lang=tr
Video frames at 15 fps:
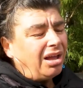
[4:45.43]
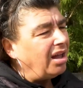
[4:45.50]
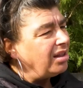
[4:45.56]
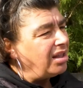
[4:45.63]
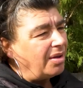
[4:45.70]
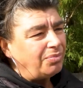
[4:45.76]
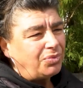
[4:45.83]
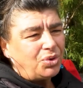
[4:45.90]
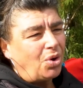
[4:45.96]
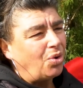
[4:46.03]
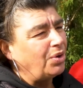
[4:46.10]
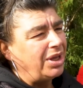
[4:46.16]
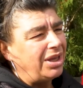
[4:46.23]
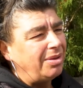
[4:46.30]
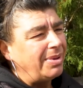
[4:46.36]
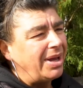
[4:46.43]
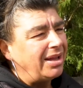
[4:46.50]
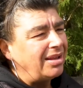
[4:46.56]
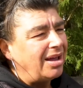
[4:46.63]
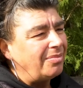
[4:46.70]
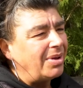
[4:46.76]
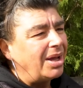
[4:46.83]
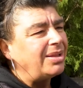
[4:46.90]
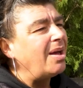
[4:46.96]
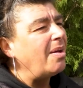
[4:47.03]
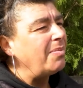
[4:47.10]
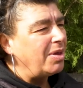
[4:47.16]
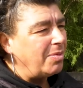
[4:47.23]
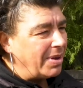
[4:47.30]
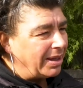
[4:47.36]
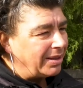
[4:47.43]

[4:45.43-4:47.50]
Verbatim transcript: Adam çok iyi bir adam, adam gibi